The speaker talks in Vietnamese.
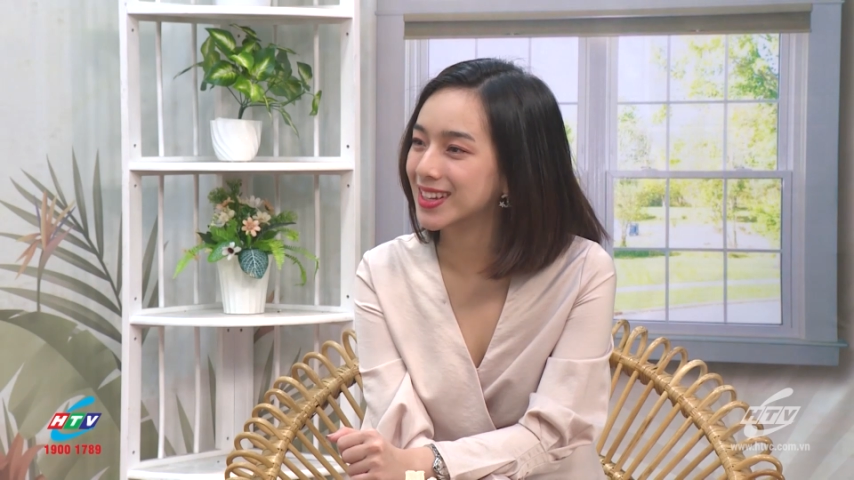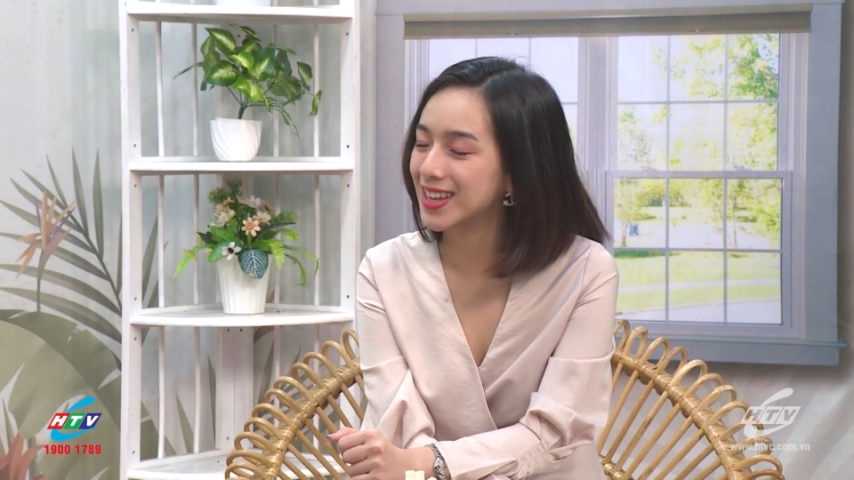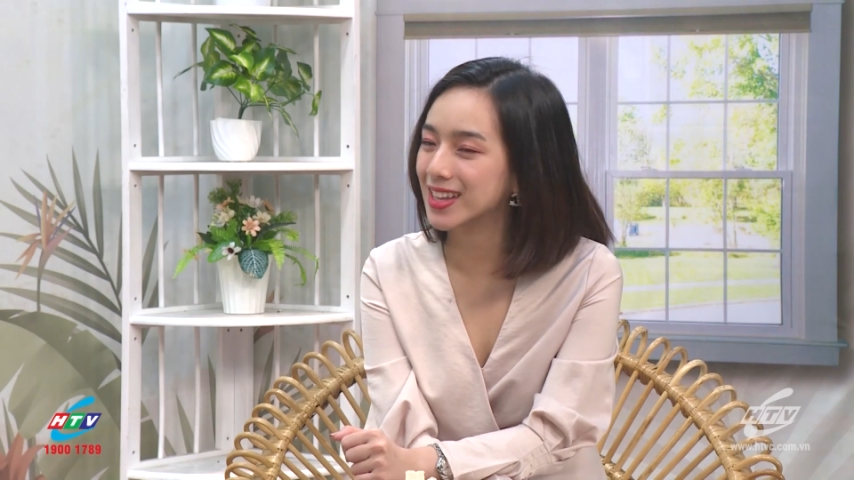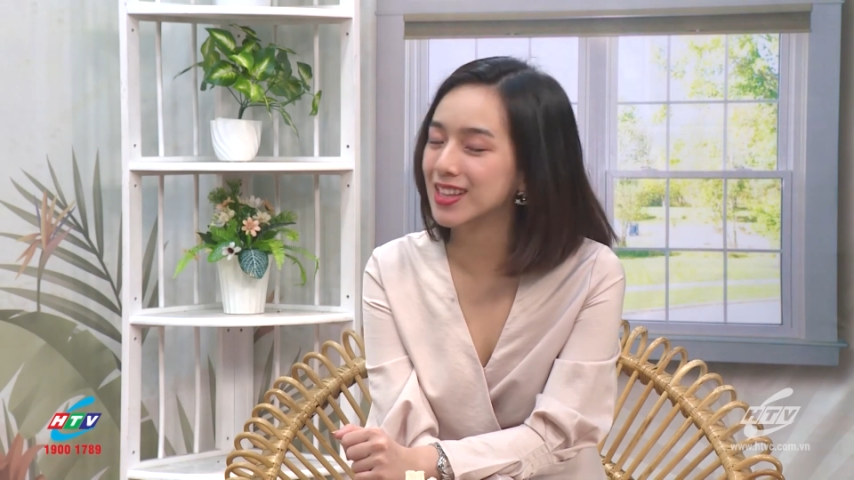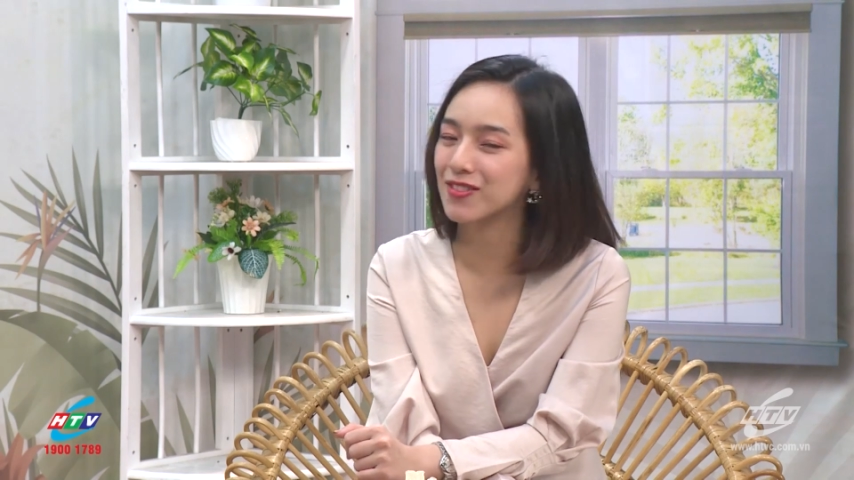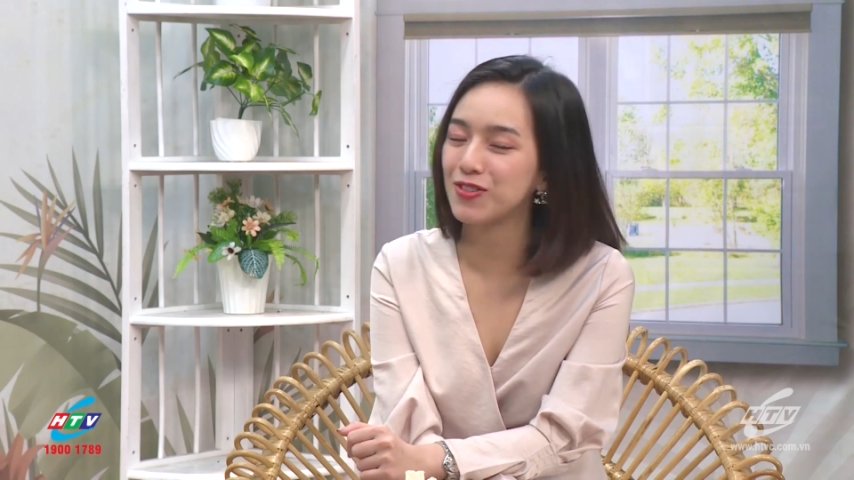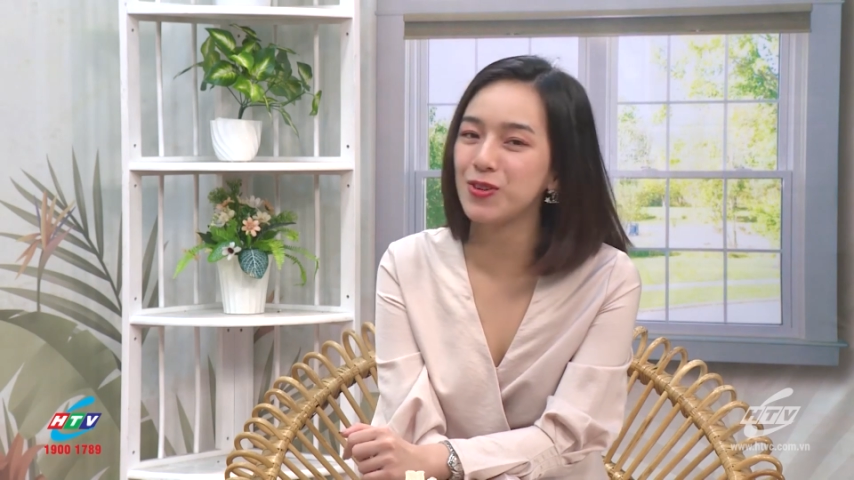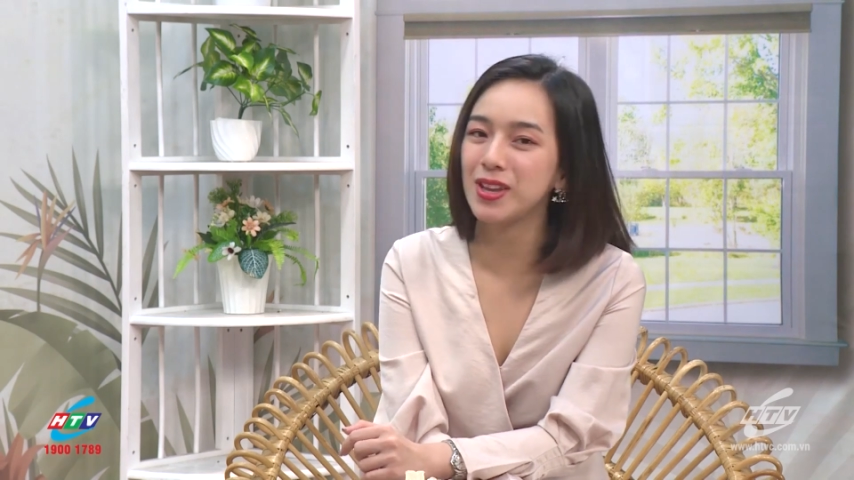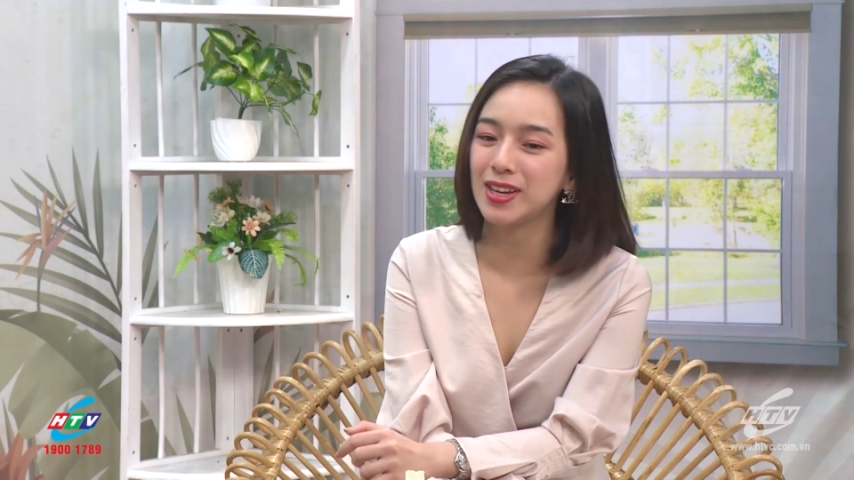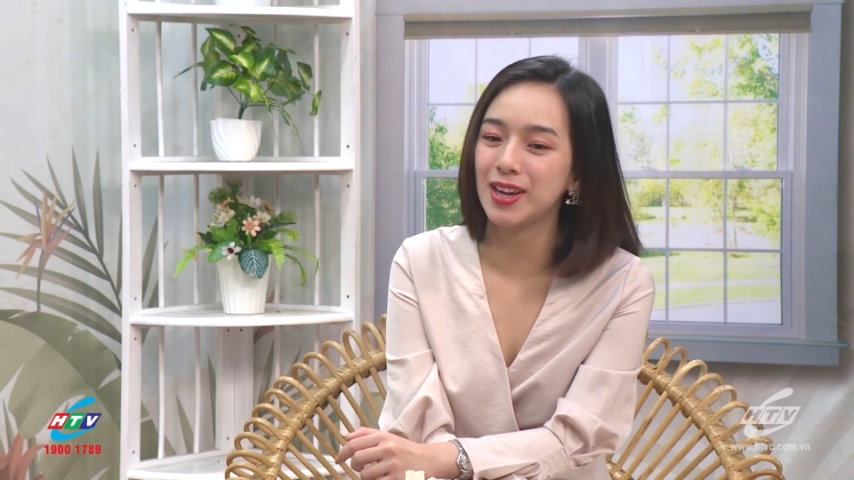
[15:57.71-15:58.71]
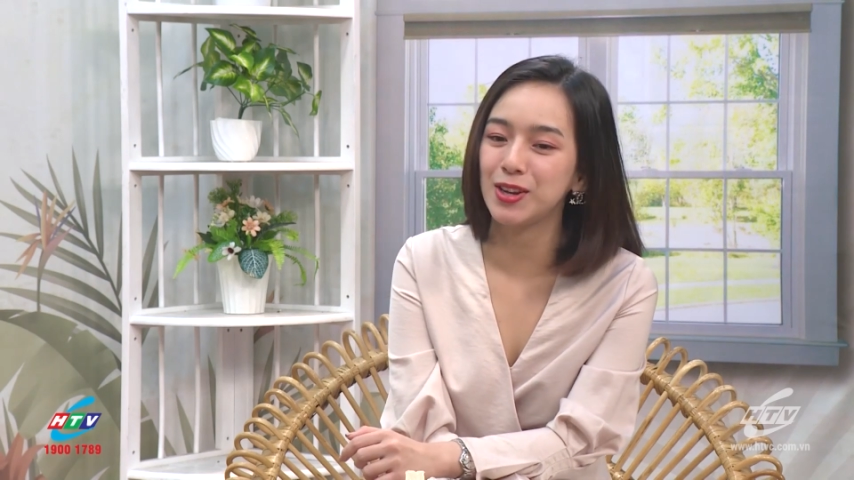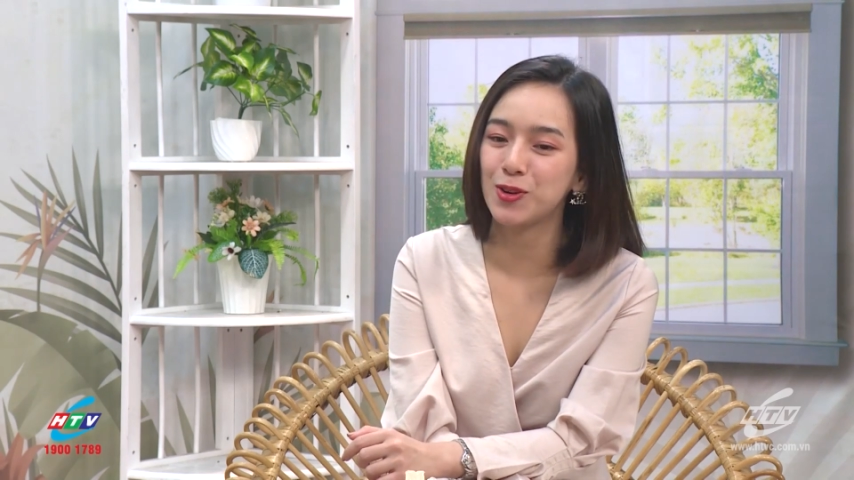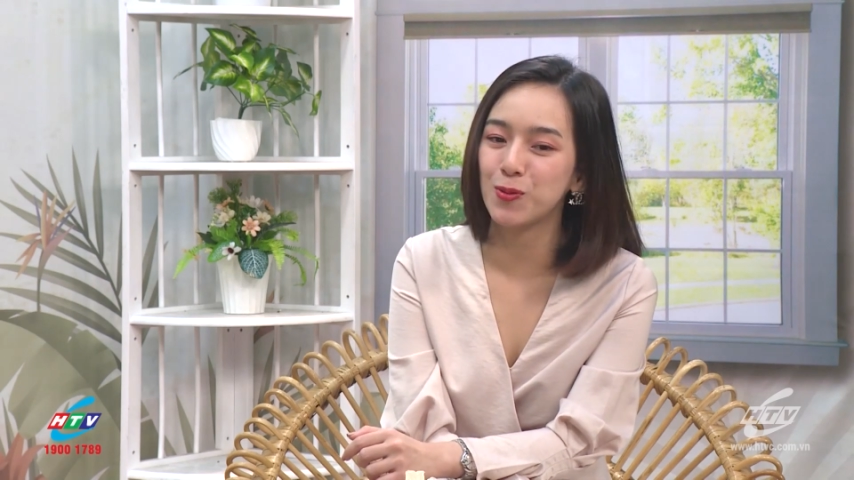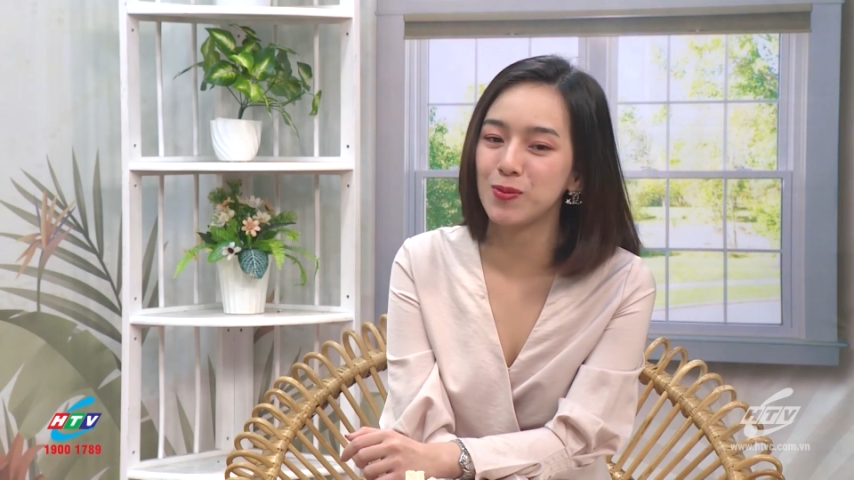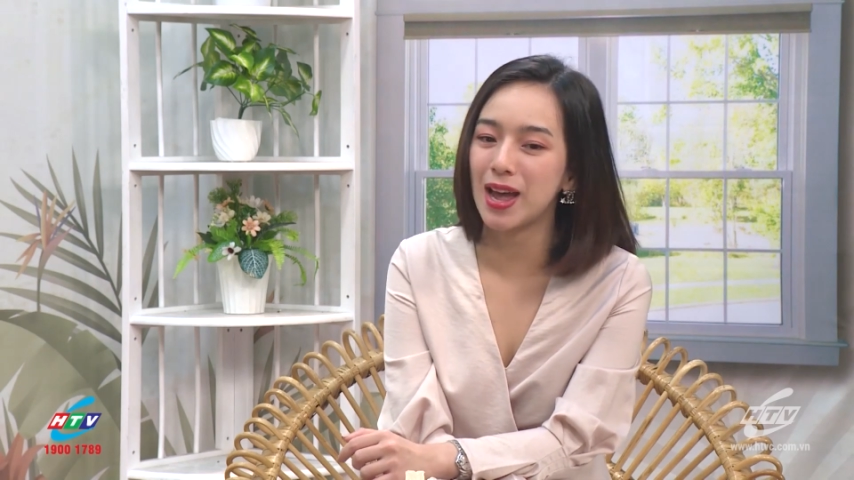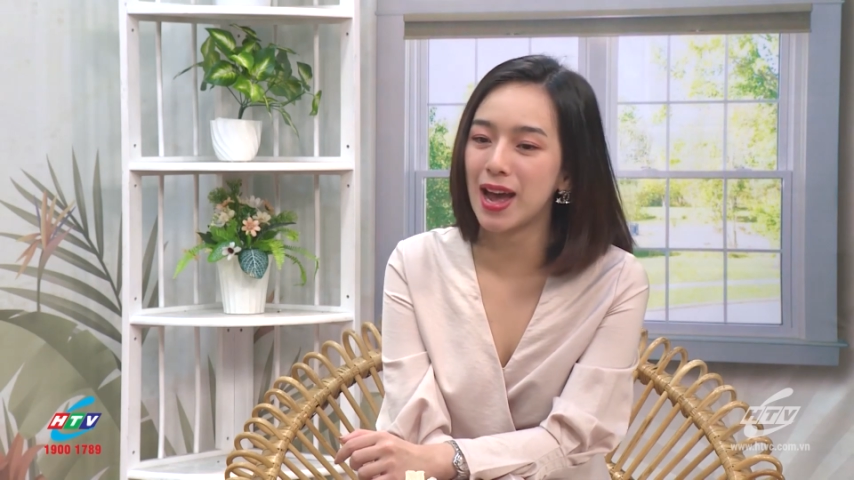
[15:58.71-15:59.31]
Dạ, thành phố dị Kỳ cũng